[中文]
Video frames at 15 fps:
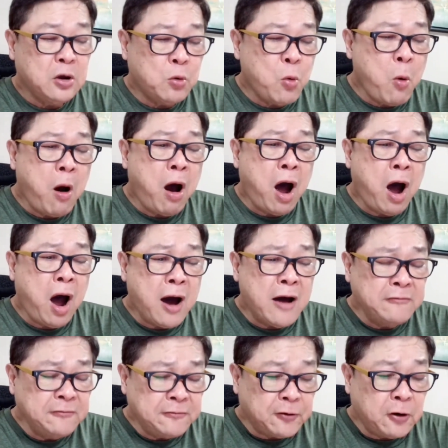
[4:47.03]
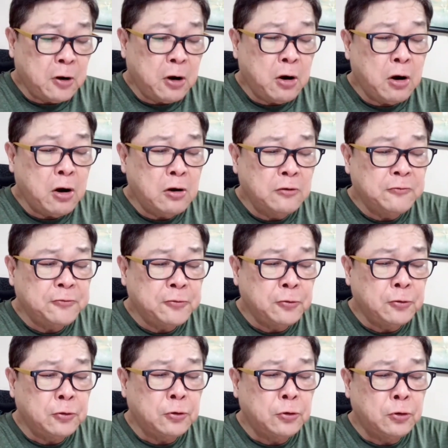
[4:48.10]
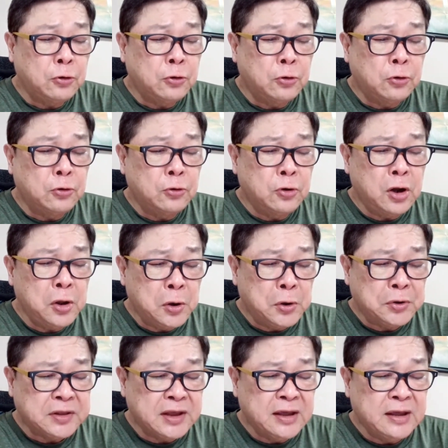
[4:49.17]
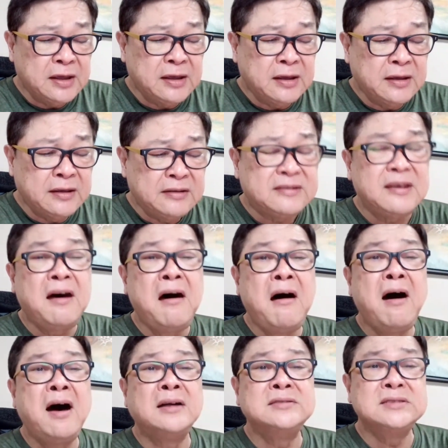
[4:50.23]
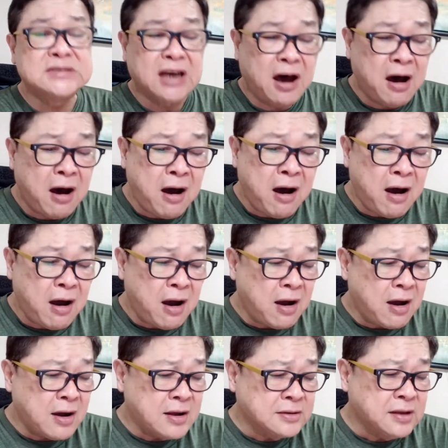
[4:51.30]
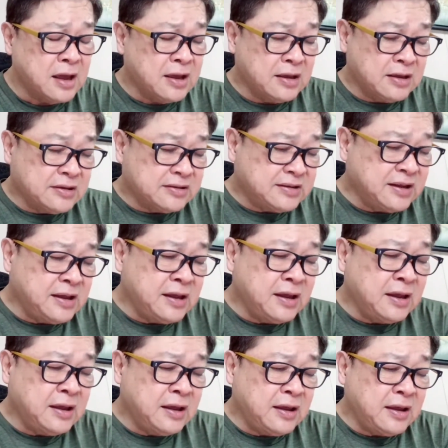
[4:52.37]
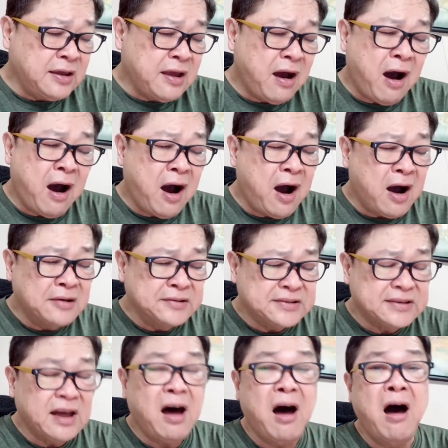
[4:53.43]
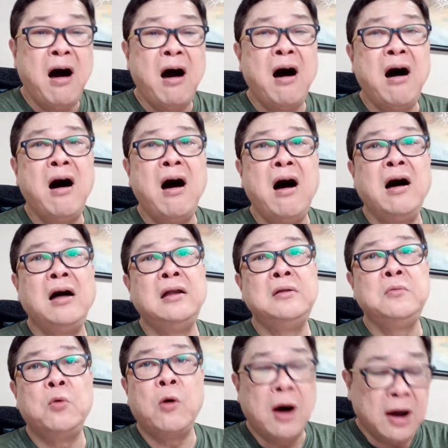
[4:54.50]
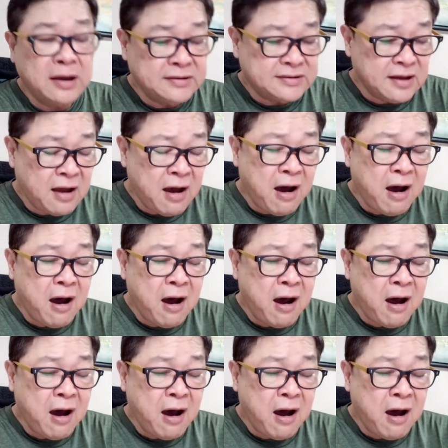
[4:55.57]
晚风拂柳笛声残，夕阳山外山。